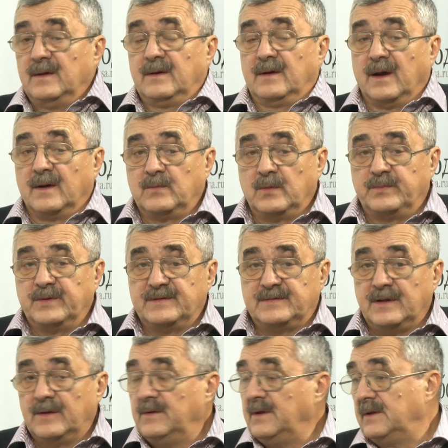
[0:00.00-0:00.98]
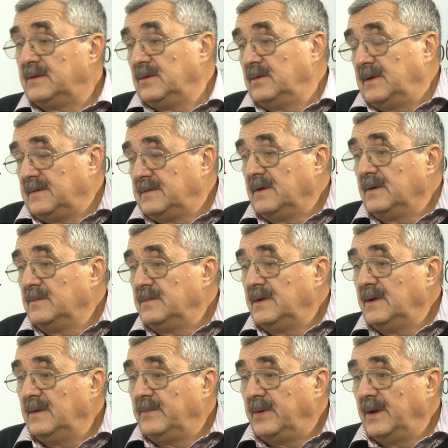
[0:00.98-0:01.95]
как бы представляет, но на самом
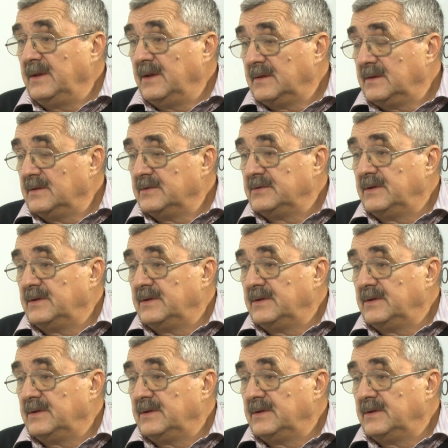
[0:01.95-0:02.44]
деле понятно,